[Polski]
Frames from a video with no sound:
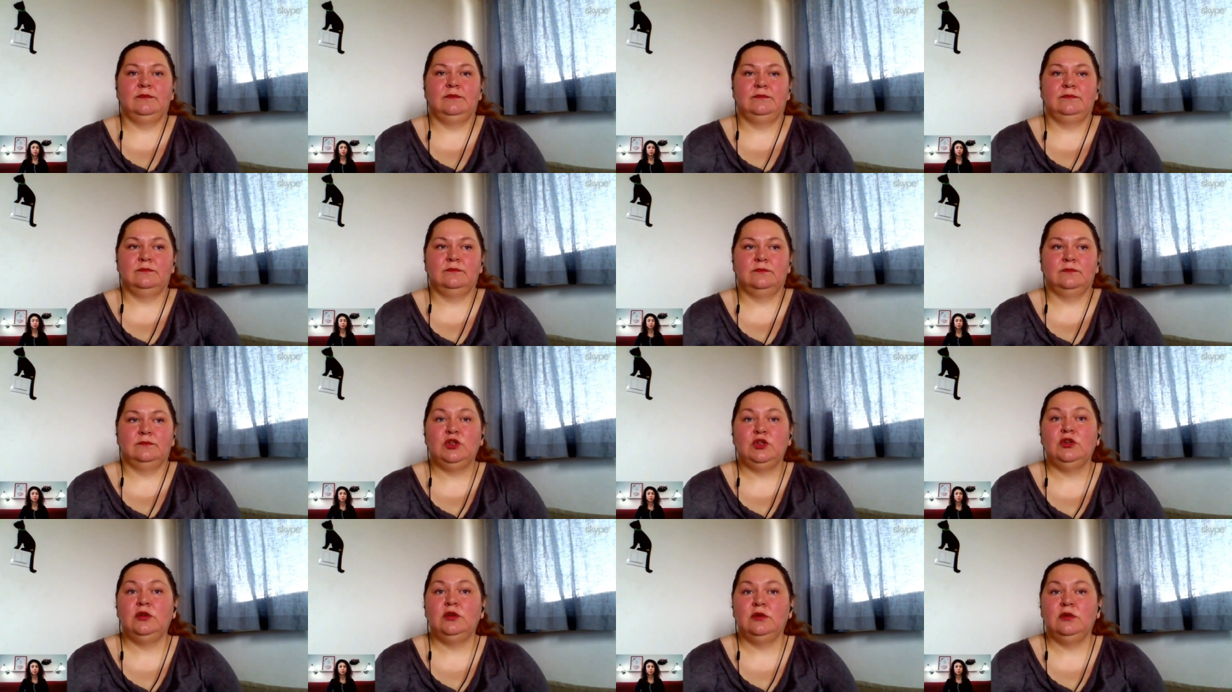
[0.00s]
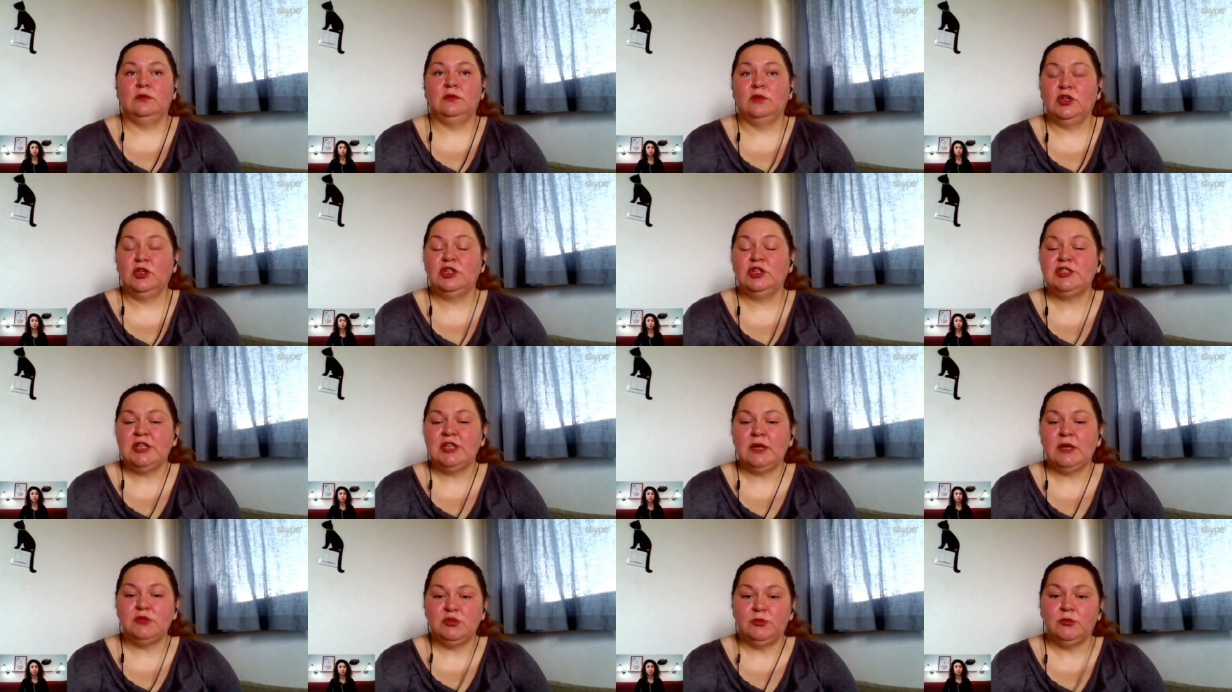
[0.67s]
no i, no i
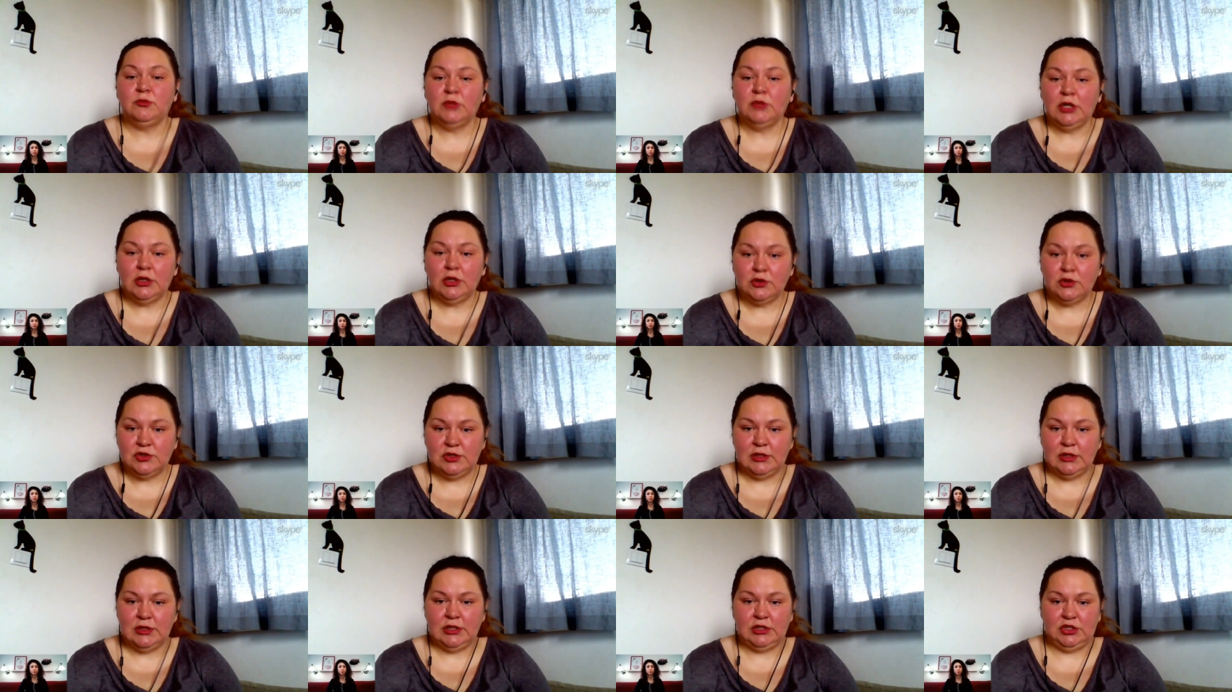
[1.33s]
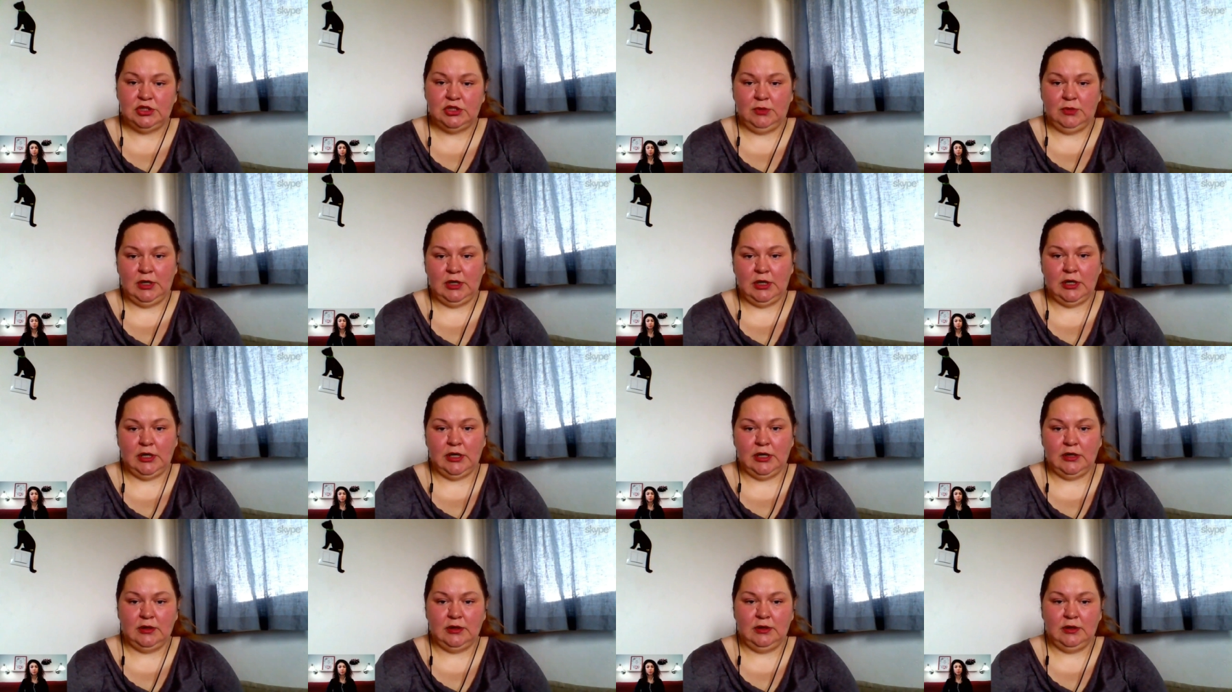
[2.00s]
chciałam, żeby moja rodzina też
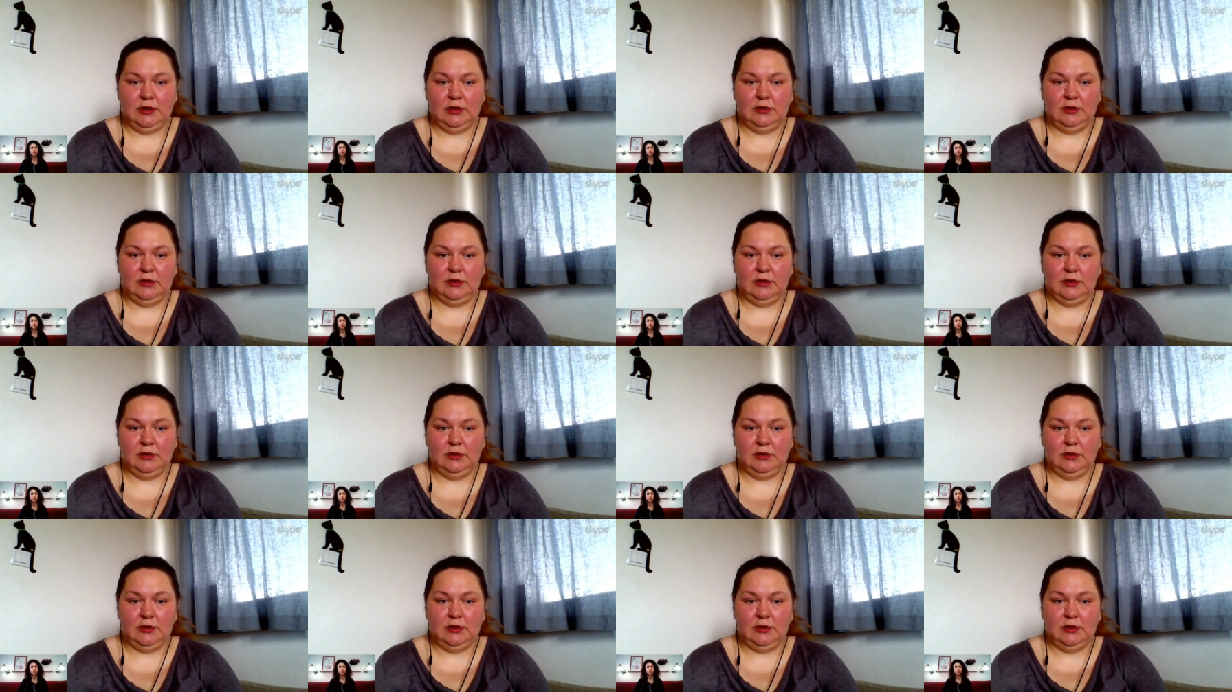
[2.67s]
miała